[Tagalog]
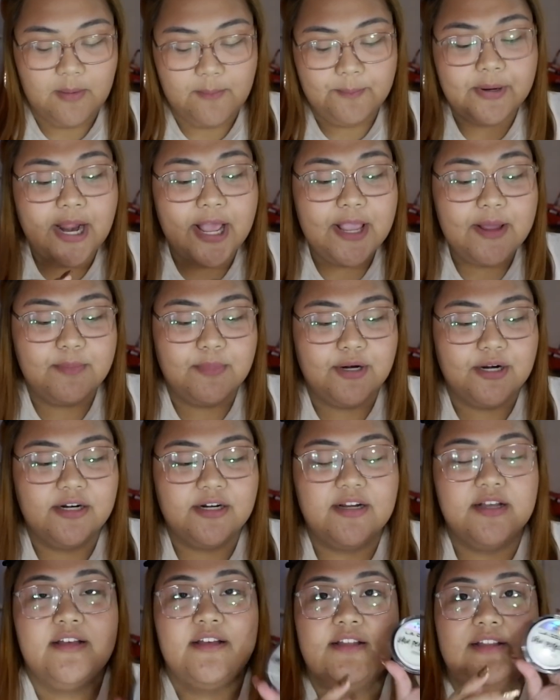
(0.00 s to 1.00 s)
primer.
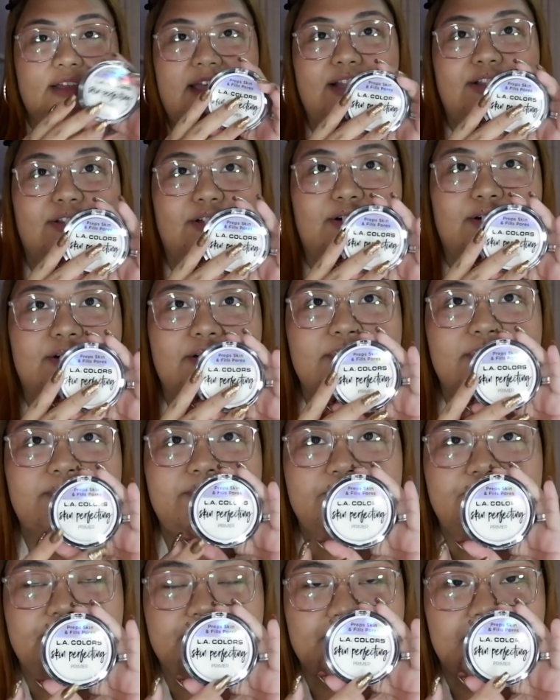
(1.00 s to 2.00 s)
Ito.
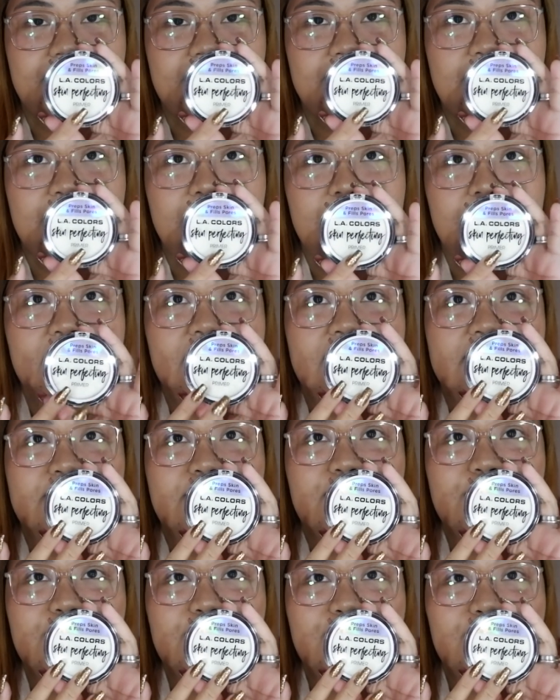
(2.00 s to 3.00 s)

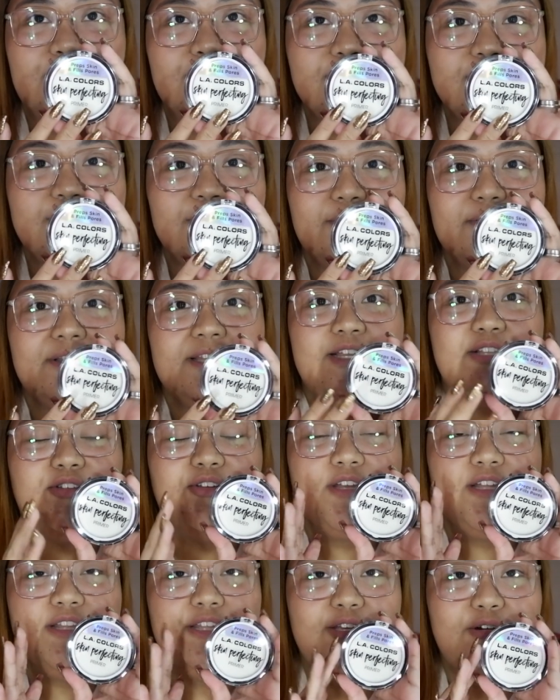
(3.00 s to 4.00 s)
Na-curious ako dito,
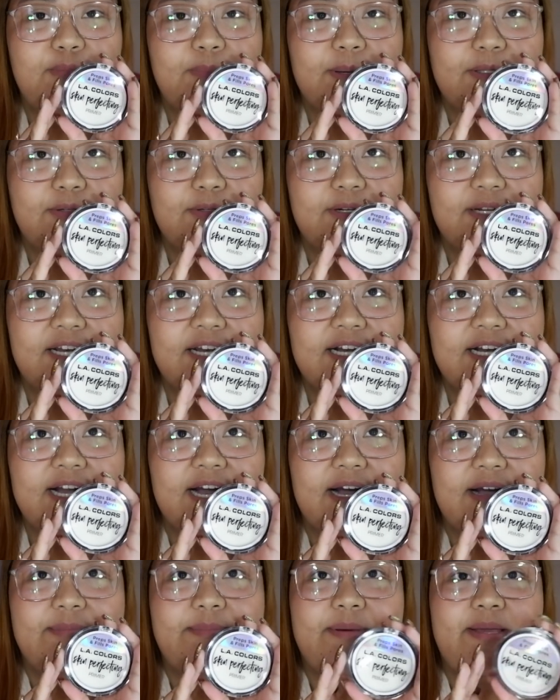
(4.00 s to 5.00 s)
hindi ko pa ito
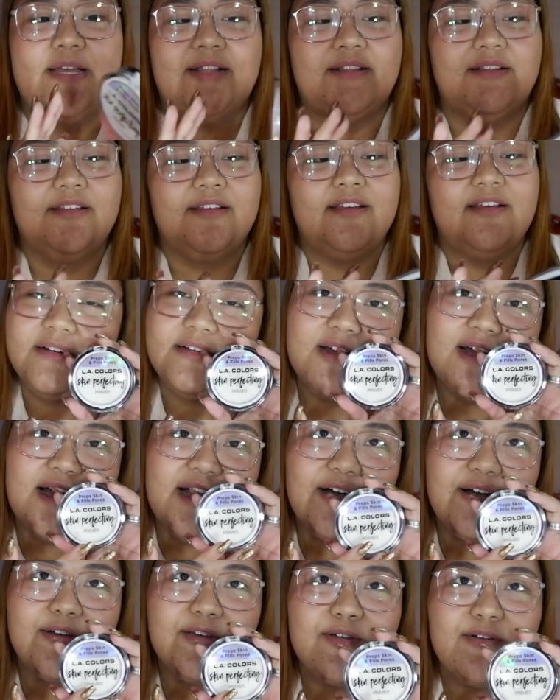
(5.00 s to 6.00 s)
nagagamit.
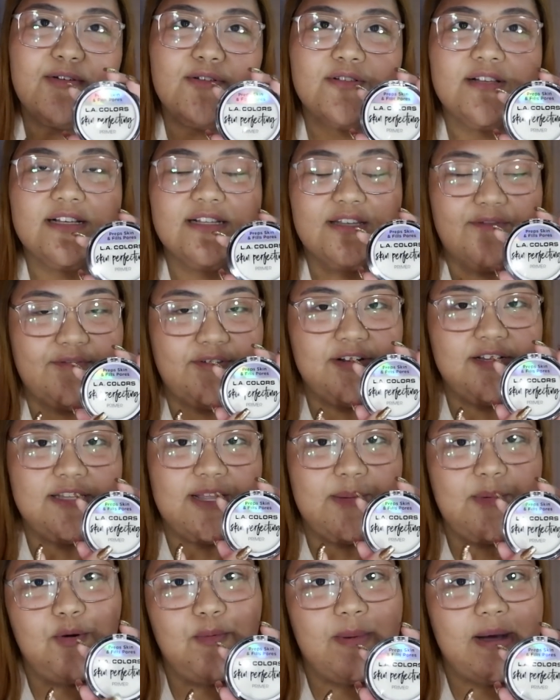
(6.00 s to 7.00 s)
Nakaka-curious kasi first
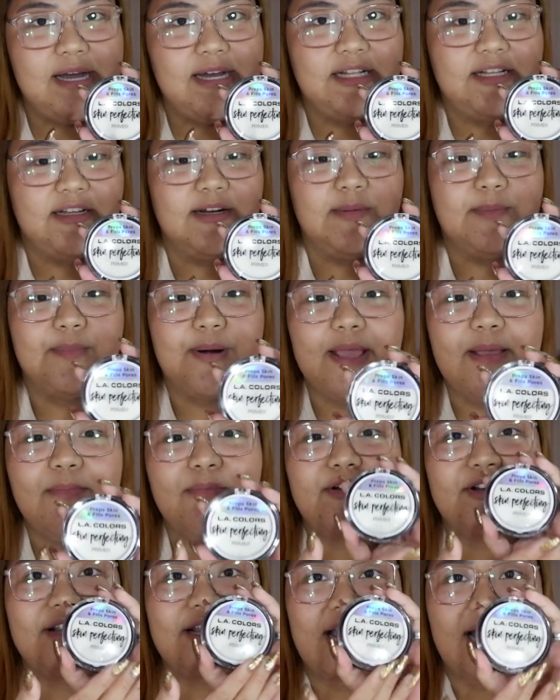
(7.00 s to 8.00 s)
time ko makita ng
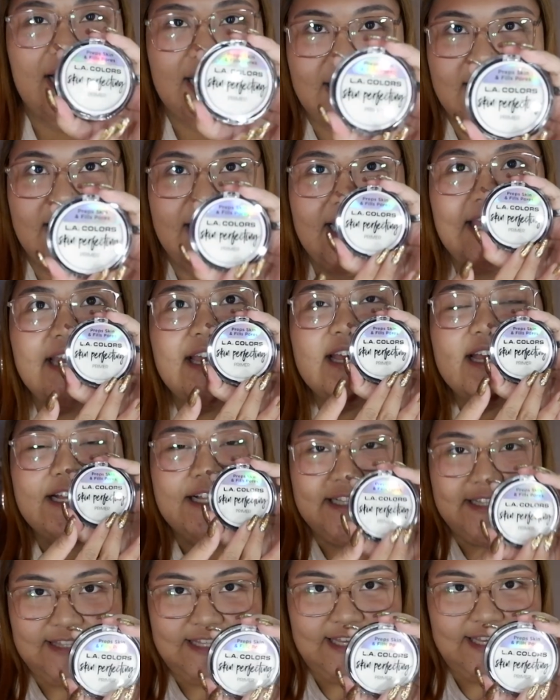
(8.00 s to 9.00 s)
primer na nakalagay
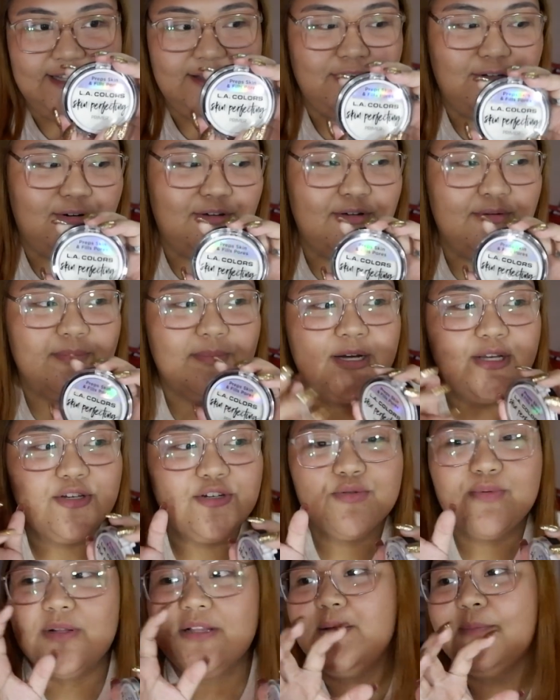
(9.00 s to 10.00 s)
dito. Yung mga
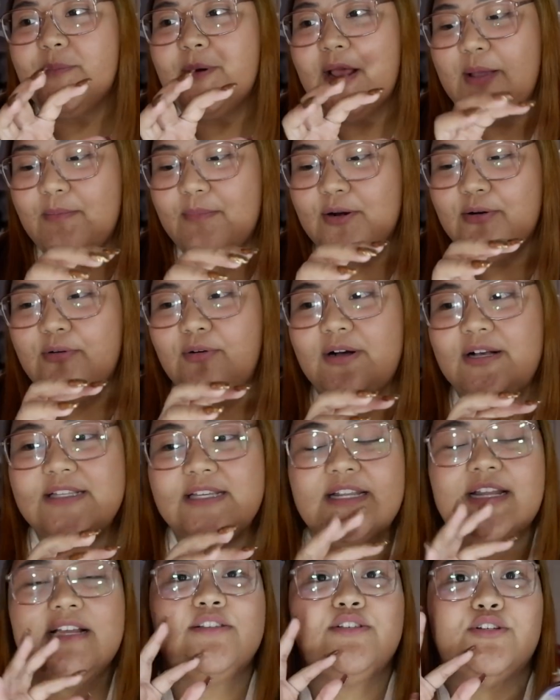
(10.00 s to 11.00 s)
usual na primer ko
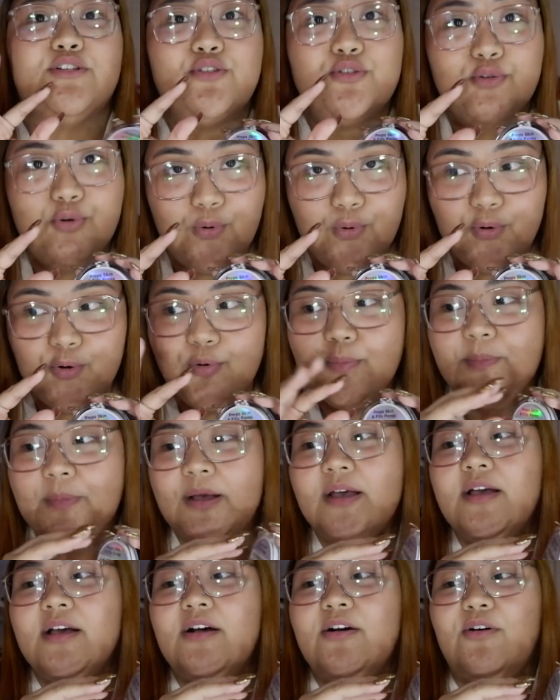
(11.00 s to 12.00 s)
kasi nasa tube
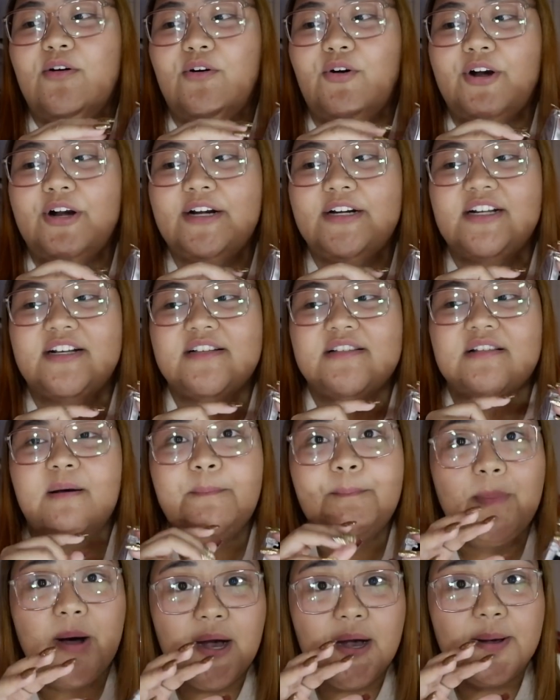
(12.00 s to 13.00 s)
or nasa
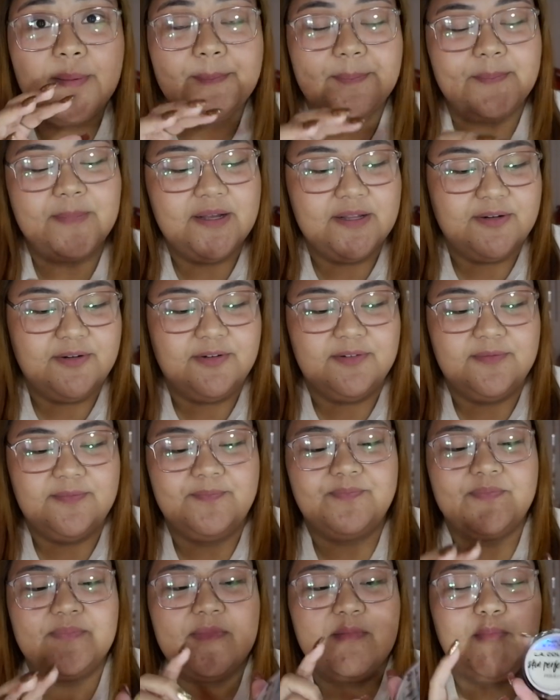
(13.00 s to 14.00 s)
pump, ganun.
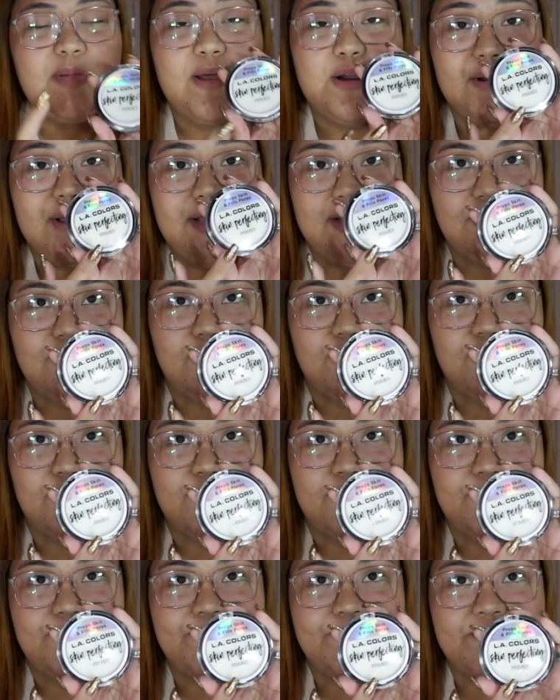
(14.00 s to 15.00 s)
Pero
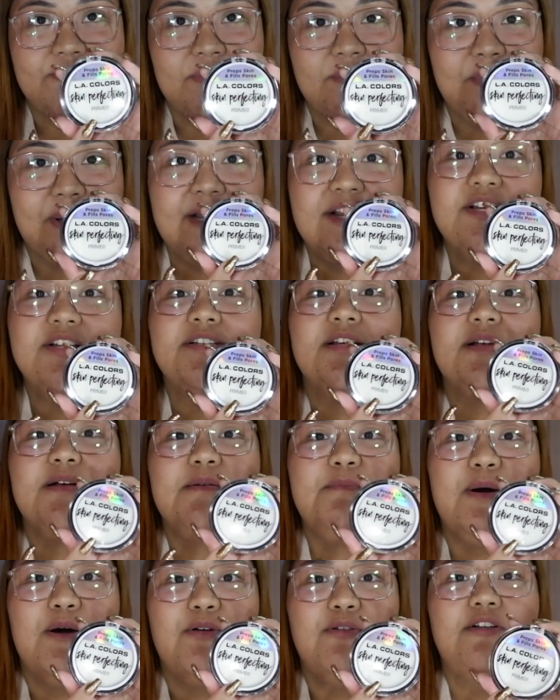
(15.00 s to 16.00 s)
ito, para siyang
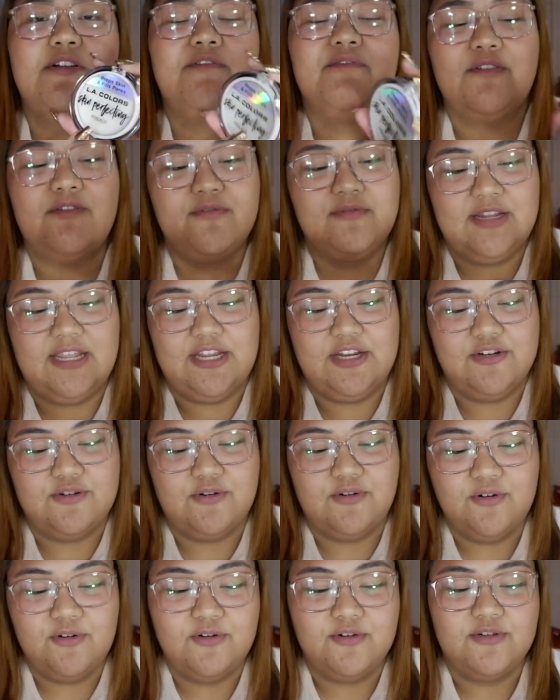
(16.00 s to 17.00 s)
powder
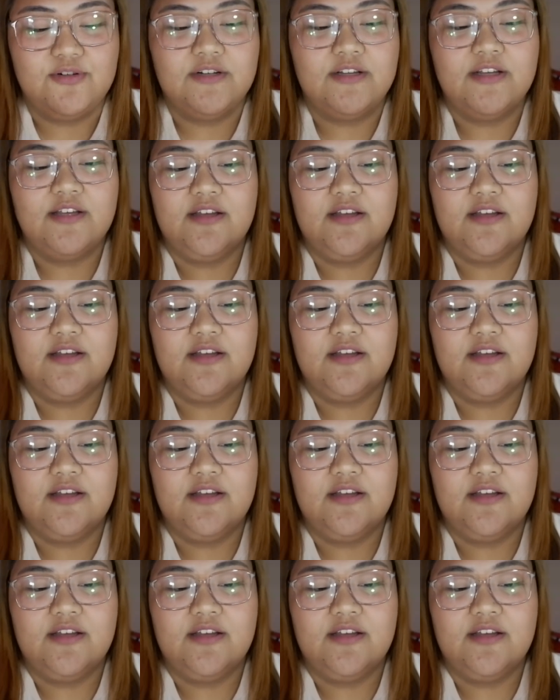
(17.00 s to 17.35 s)
foundation.